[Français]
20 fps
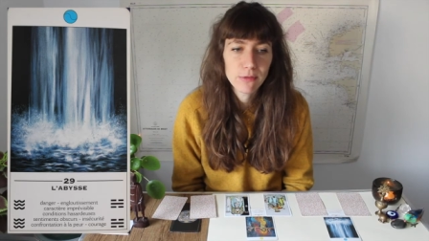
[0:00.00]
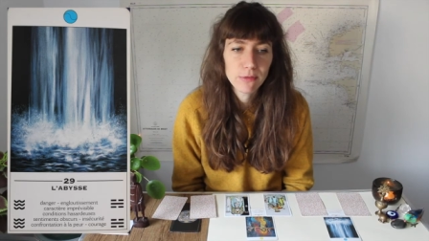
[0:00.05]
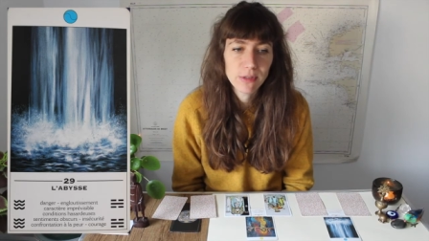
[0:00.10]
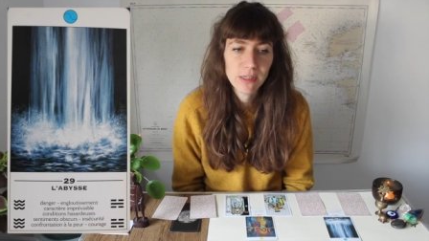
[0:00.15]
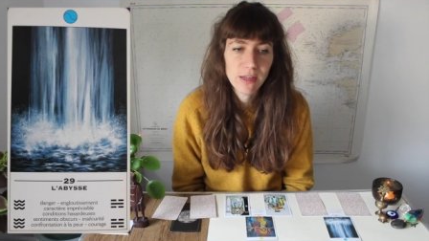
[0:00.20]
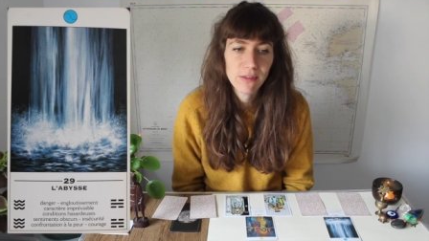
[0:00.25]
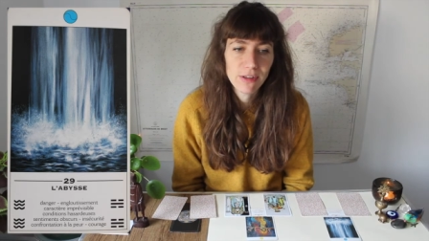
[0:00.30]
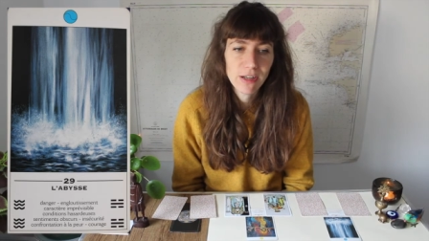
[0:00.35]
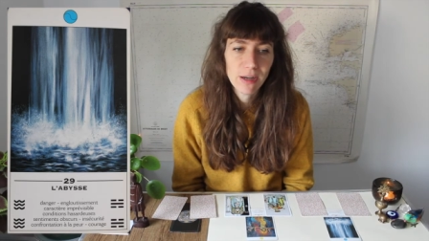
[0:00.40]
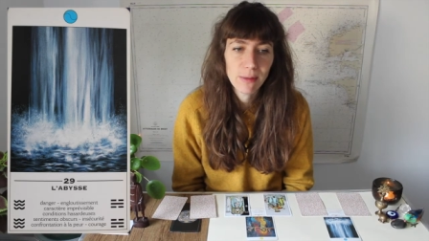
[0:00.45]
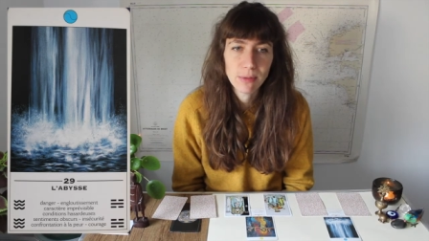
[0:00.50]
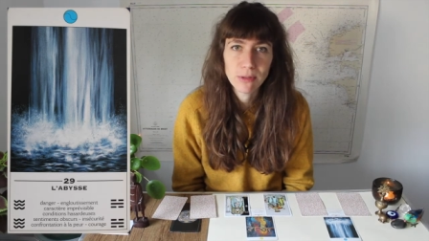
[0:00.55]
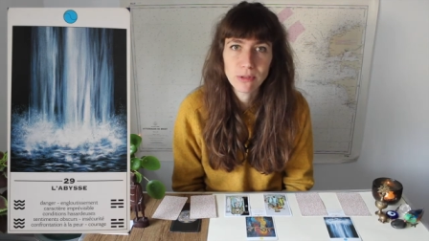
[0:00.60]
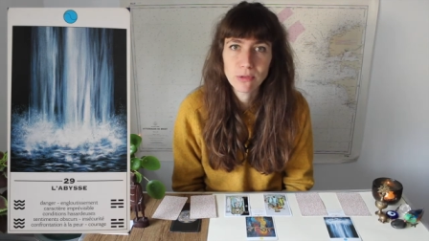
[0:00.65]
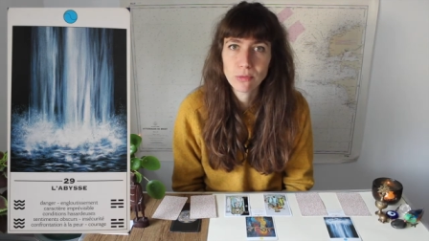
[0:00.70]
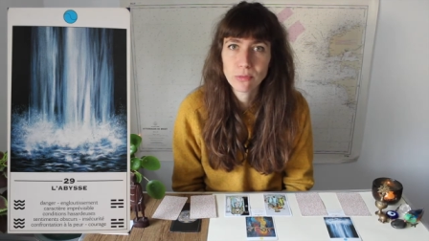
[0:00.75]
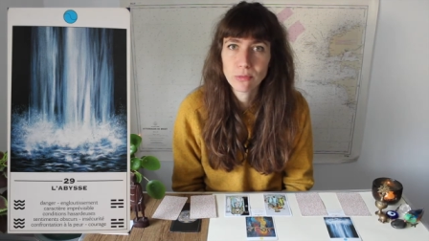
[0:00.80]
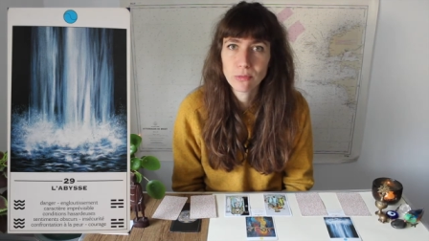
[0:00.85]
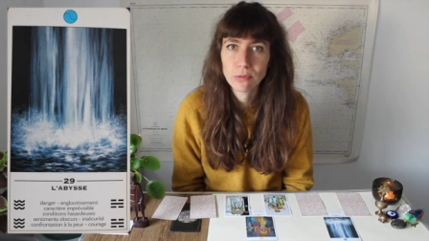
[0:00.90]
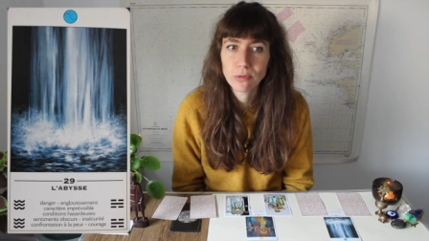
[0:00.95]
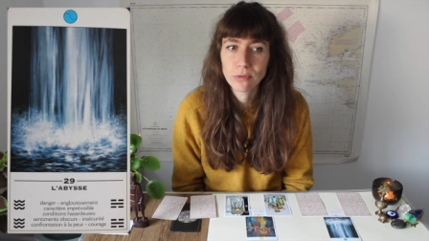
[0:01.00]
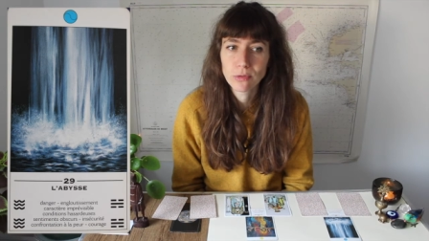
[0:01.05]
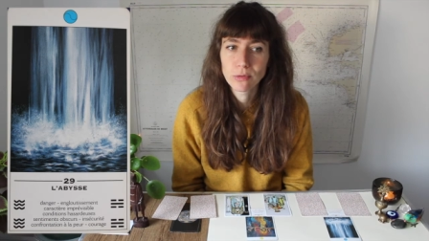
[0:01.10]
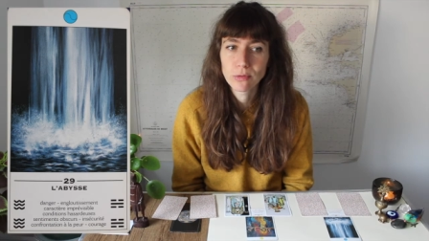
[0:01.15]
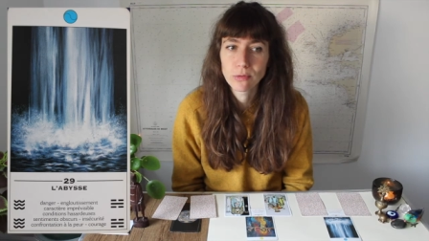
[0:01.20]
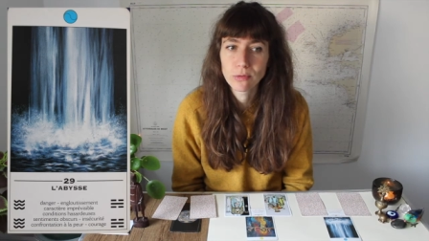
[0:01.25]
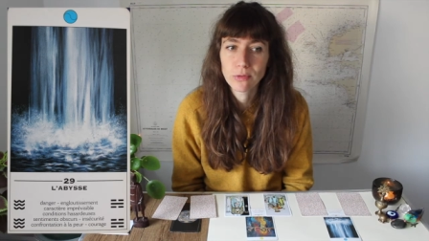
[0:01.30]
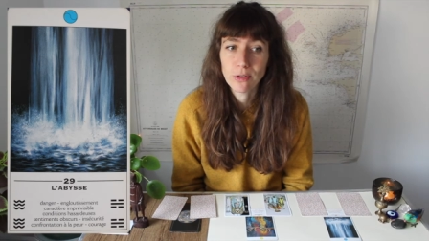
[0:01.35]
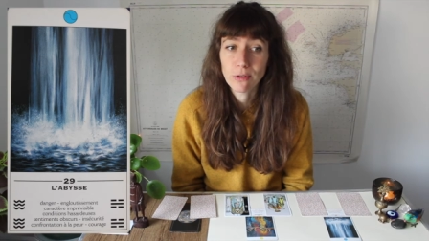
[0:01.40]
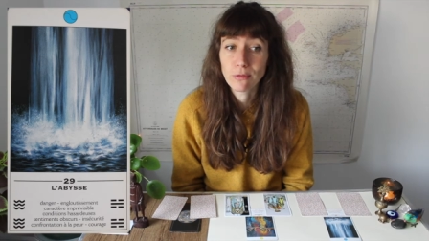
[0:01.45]
vous avez l'impression
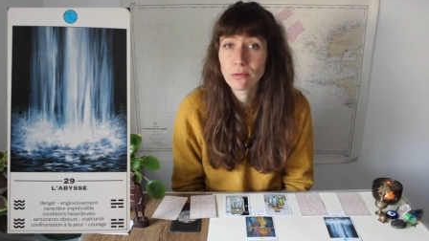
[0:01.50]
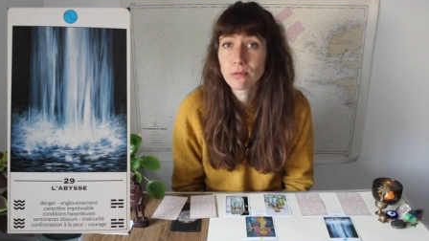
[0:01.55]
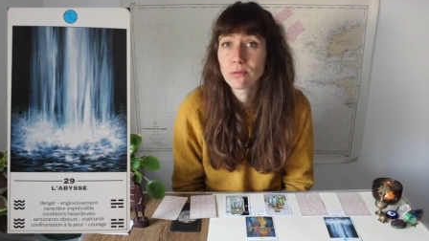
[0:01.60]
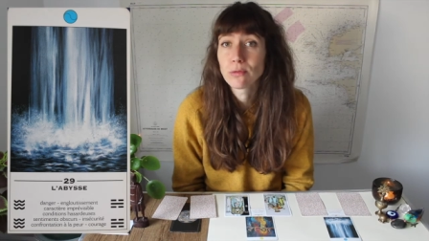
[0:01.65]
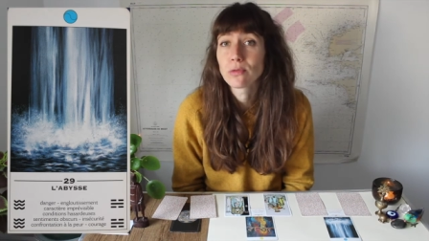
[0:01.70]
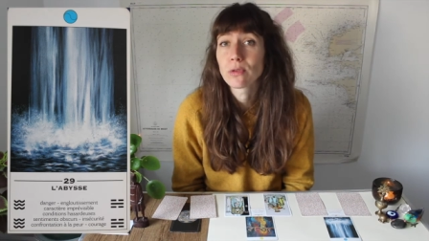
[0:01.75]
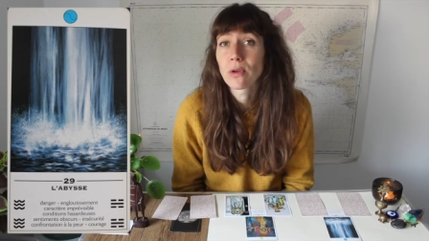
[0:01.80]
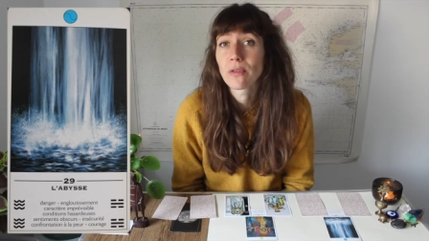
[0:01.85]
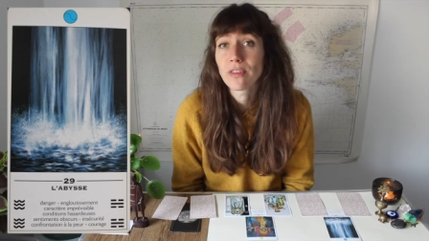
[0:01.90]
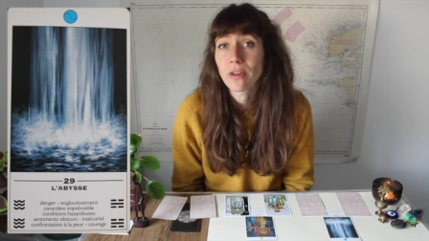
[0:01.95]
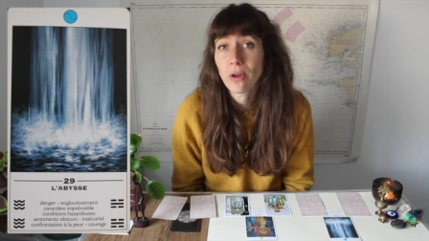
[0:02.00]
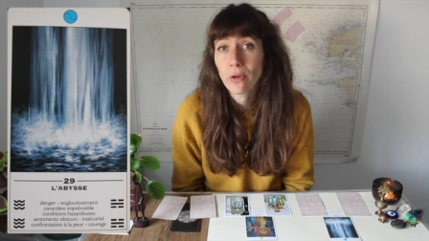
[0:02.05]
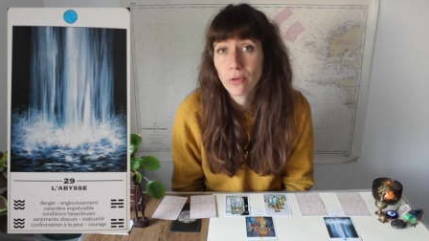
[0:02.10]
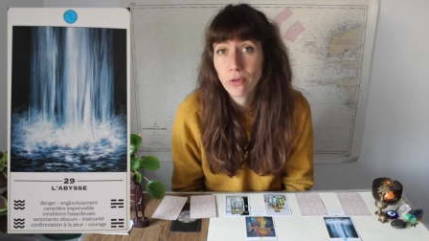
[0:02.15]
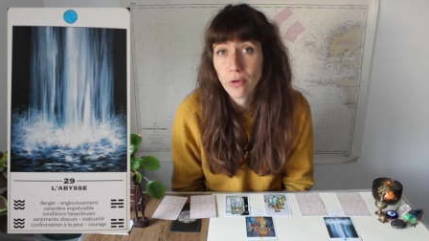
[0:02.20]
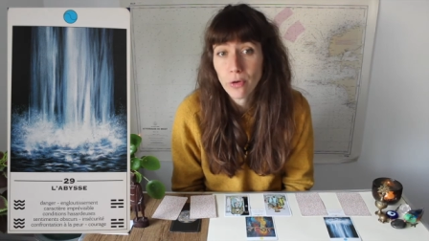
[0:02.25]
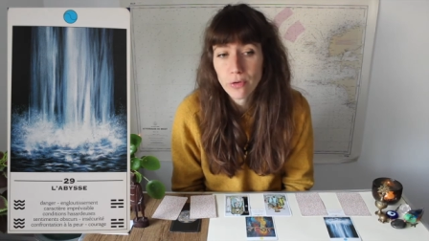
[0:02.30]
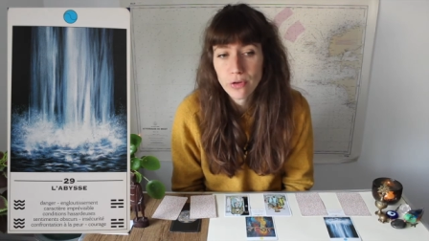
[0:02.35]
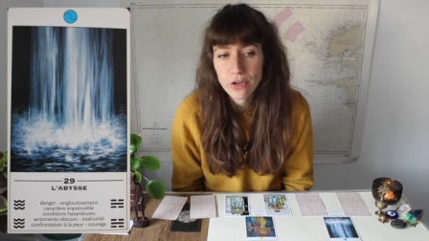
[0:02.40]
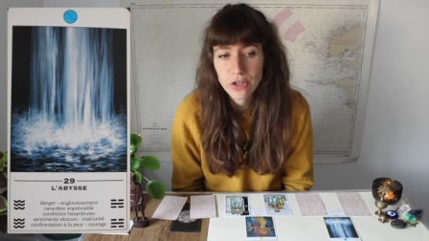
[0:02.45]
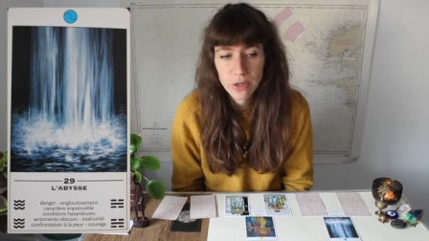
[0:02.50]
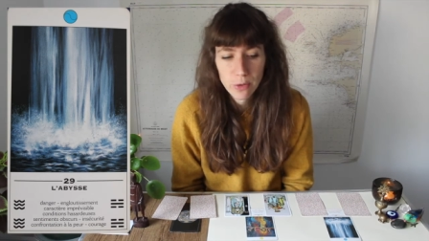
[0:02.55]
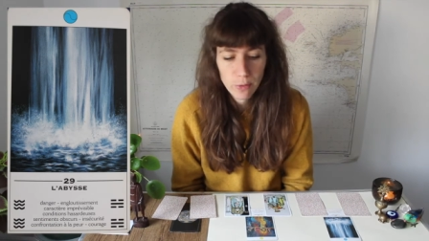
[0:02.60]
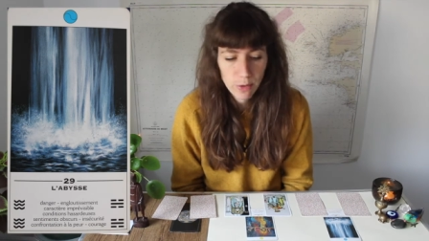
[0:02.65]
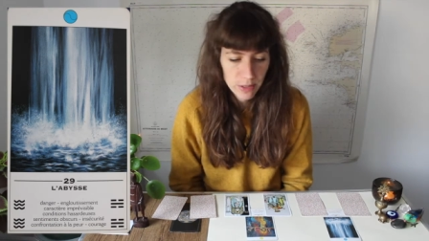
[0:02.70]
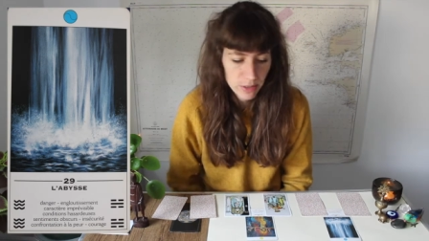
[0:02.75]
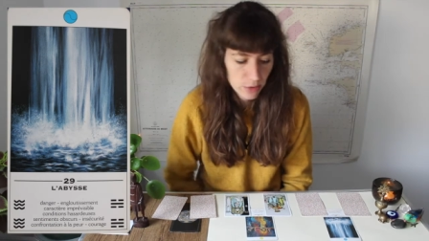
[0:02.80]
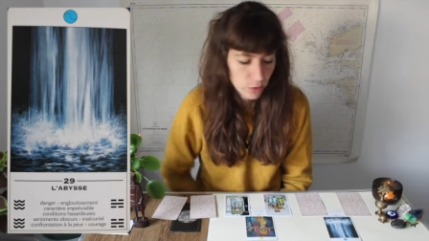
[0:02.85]
de, enfin, vous vous sentez en danger, quoi.